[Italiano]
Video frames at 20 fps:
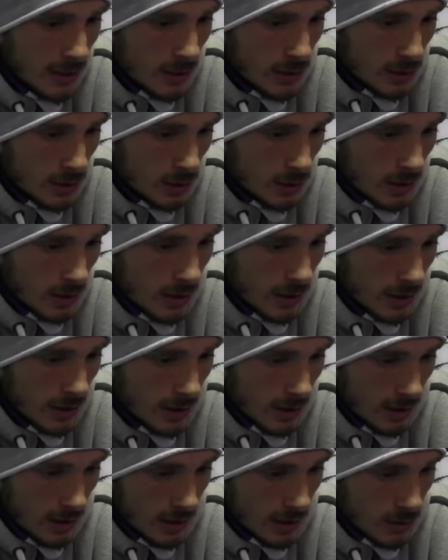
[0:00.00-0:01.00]

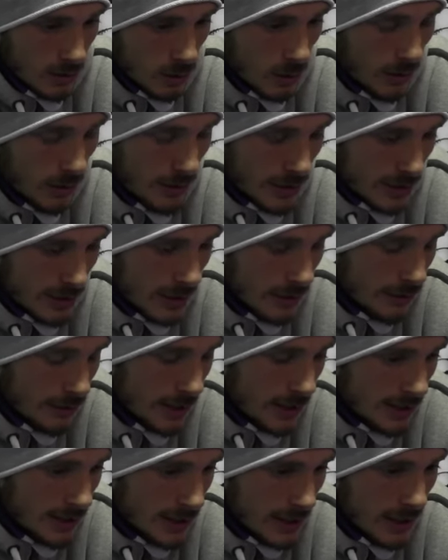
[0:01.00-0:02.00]
sul, sulla fase
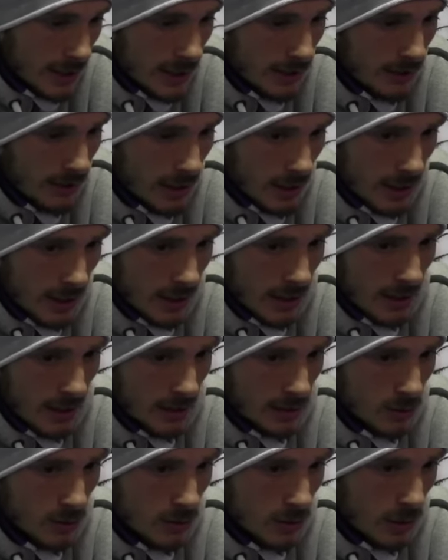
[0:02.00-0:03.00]

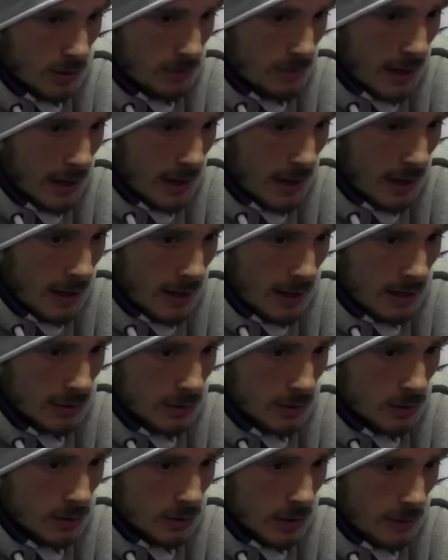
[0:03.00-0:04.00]
difensiva, su star, bene,
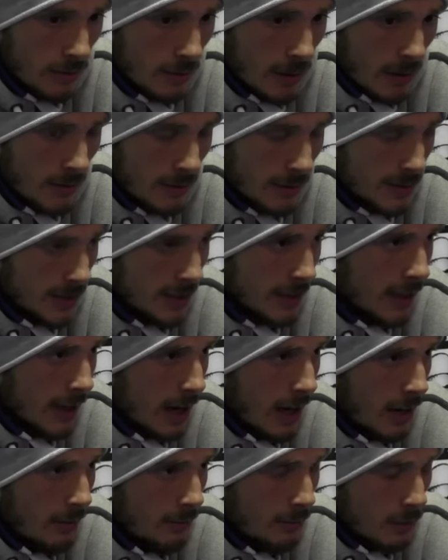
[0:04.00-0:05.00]
su star bene messo in
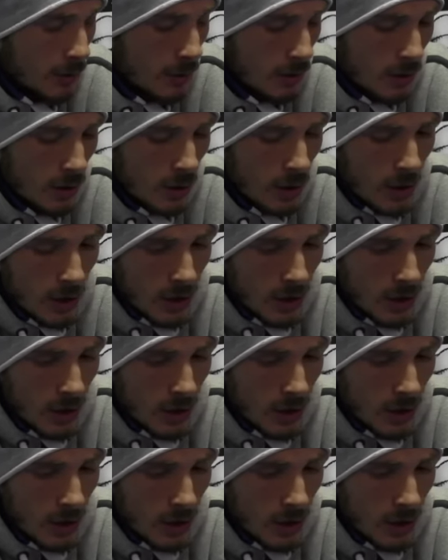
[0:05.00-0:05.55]
campo,